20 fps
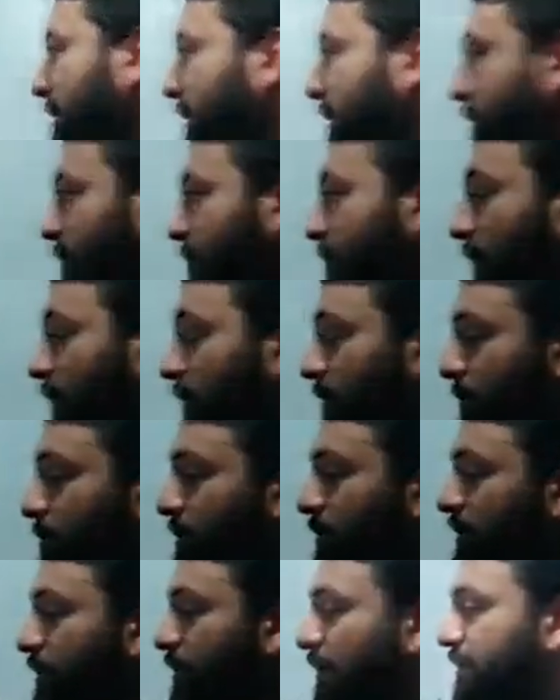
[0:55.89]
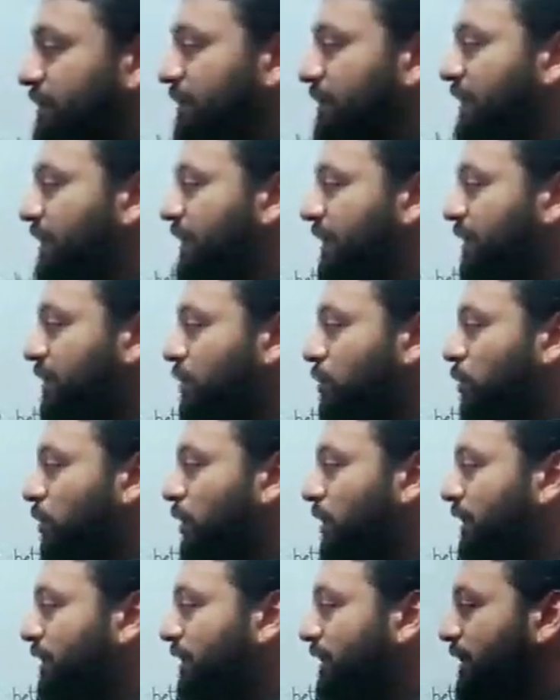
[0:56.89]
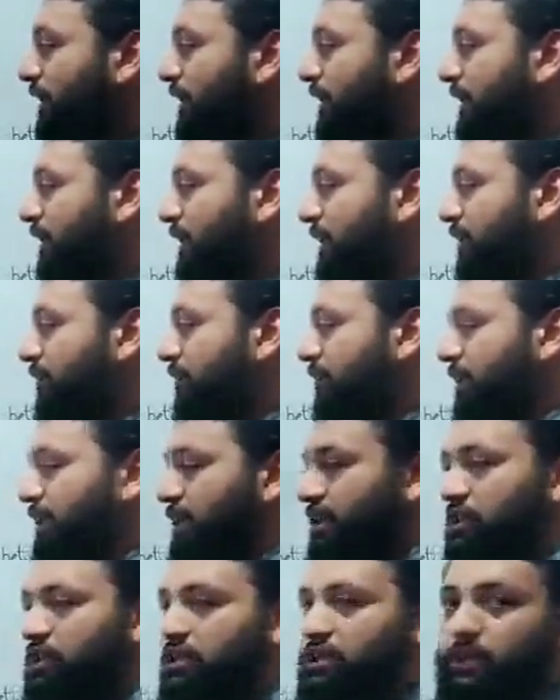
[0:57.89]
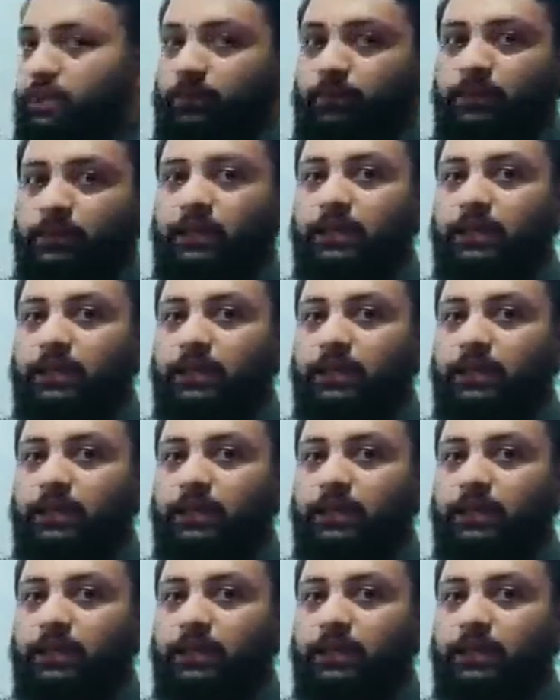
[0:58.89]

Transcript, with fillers: हमें बताती है क्वांटिटेटिव रिलेशनशिप